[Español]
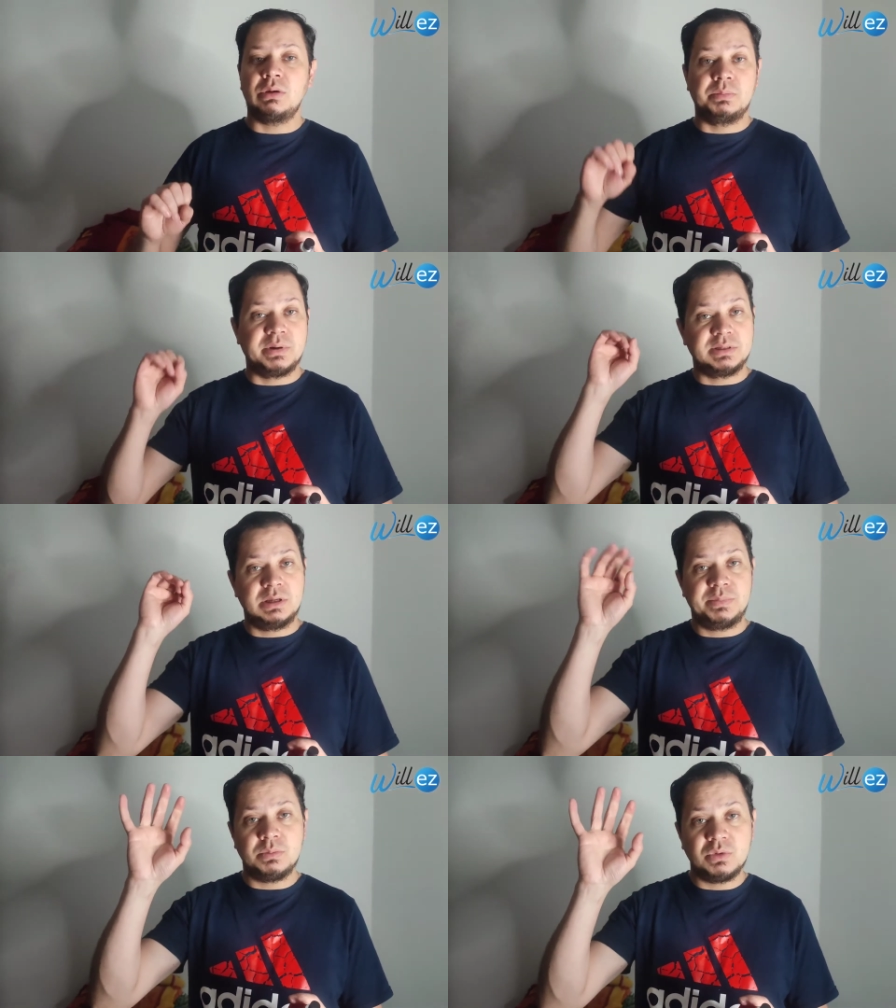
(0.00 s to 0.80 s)
al
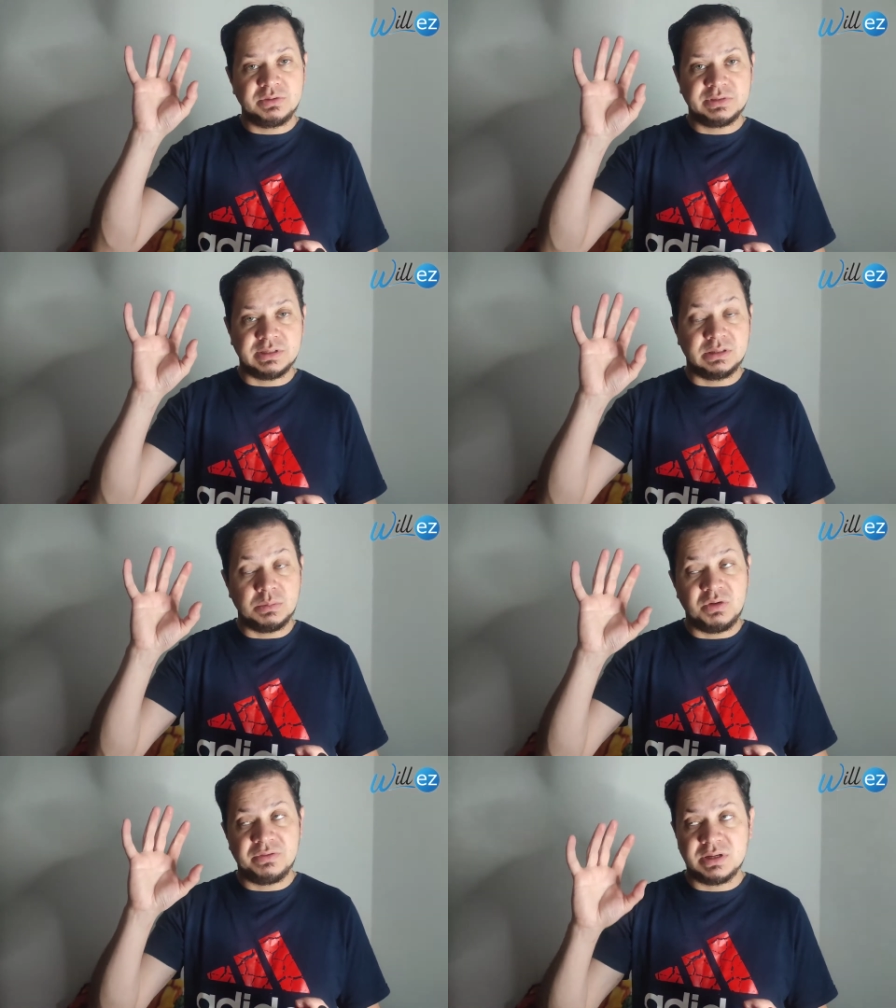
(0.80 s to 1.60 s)
principio muy, se siente
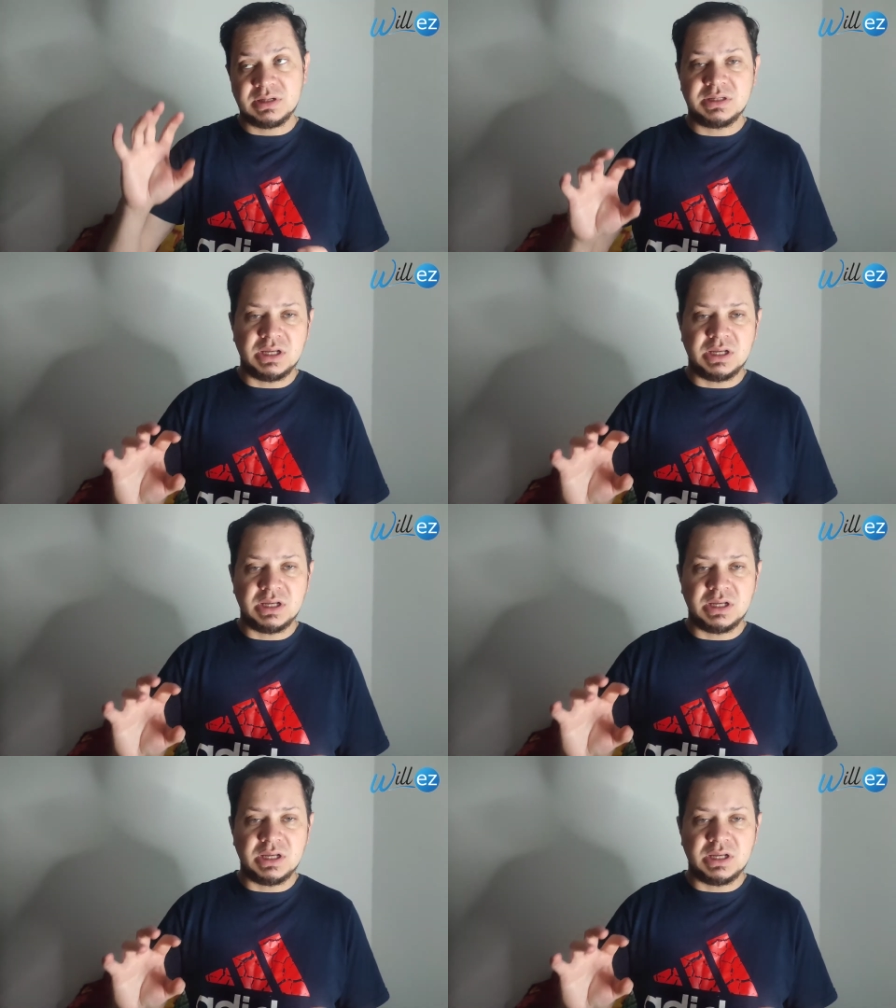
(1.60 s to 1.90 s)
muy fresca,